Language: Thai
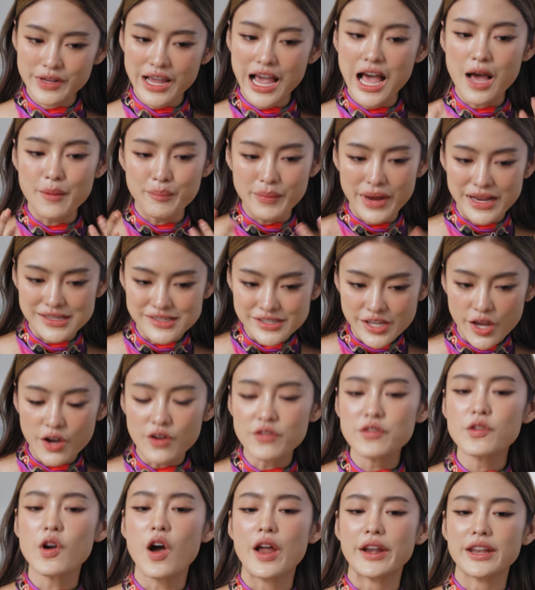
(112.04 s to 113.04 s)
time
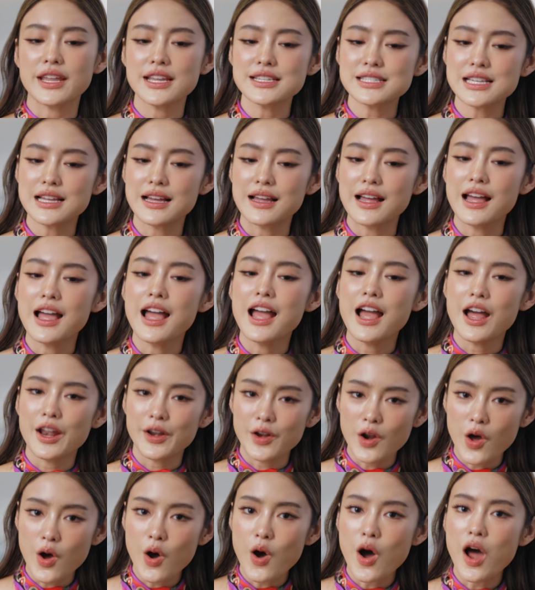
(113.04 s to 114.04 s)
myself ก่อนที่จะ
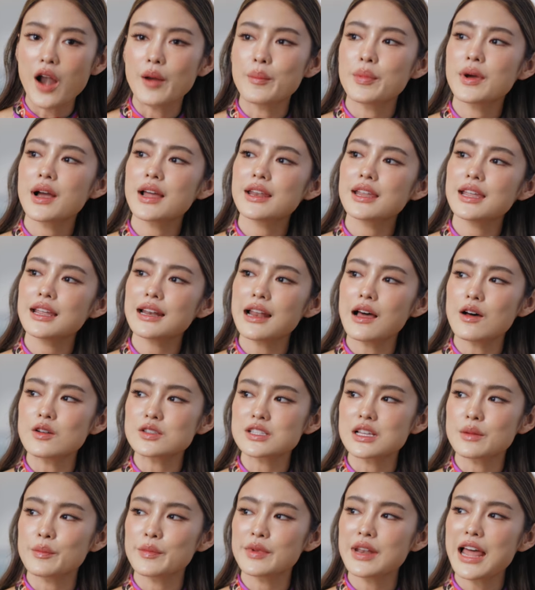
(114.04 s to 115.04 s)
นอนเพื่อที่เรา
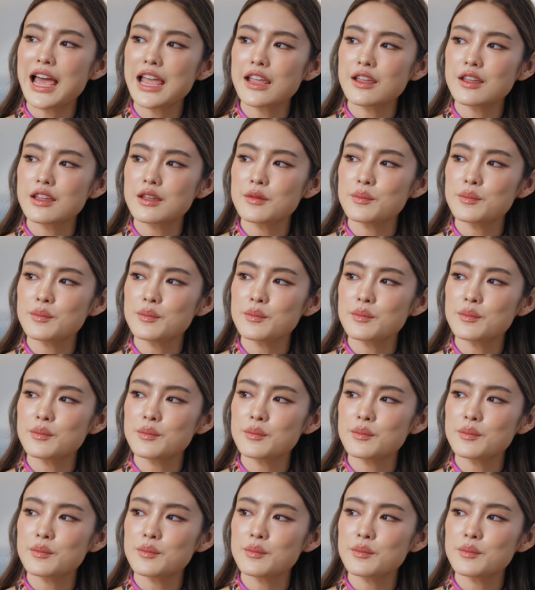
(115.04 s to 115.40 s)
จะได้